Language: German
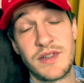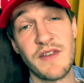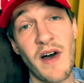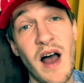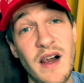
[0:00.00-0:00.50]

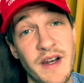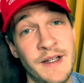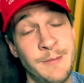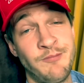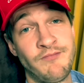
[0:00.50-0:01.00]
Die Wahlen.
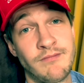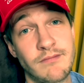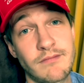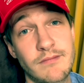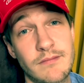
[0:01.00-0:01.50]

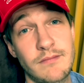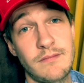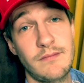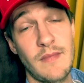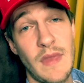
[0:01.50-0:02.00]

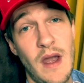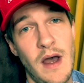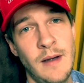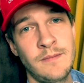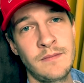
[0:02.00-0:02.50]

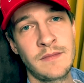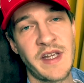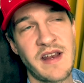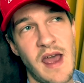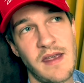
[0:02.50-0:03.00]
Ähm,
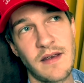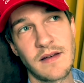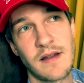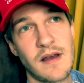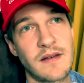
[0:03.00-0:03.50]
ich hätte eigentlich
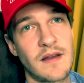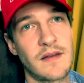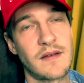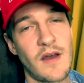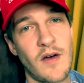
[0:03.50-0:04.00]
gedacht,
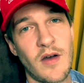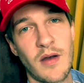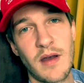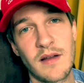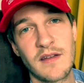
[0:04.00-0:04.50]
dass auch
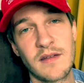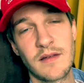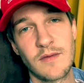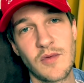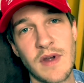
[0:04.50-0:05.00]
jetzt,
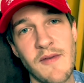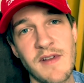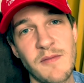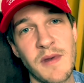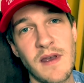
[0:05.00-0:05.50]
wo
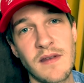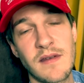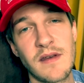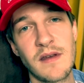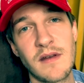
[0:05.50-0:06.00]
Kevin
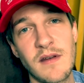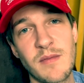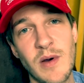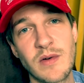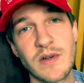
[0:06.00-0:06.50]
Spacey
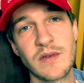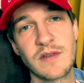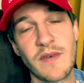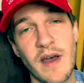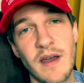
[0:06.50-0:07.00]
nicht mehr unter
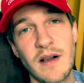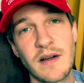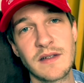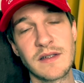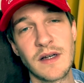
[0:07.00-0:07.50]
uns
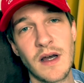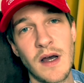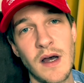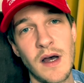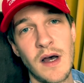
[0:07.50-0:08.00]
weilt,
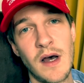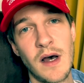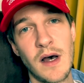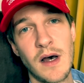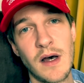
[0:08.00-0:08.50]

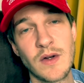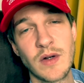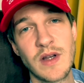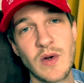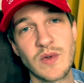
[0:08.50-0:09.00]
äh,
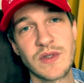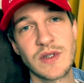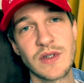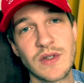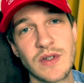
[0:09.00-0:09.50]
doch die
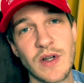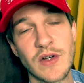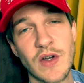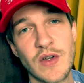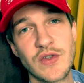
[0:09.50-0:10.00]
Lust
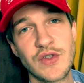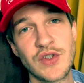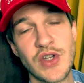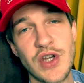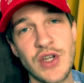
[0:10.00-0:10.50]
nach
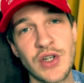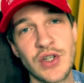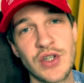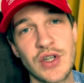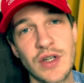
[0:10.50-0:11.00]

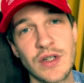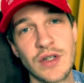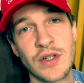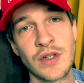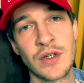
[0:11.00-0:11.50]
Serien
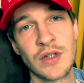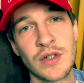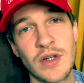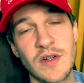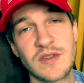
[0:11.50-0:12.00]

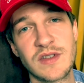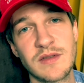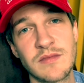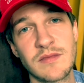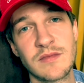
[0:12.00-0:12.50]
aus
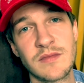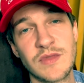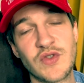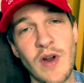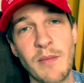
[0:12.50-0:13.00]
dem
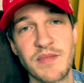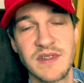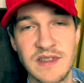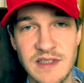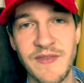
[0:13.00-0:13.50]

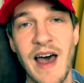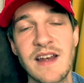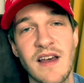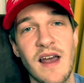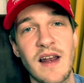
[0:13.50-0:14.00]

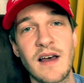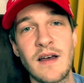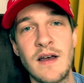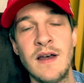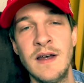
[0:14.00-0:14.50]
Trump-Zweiteiler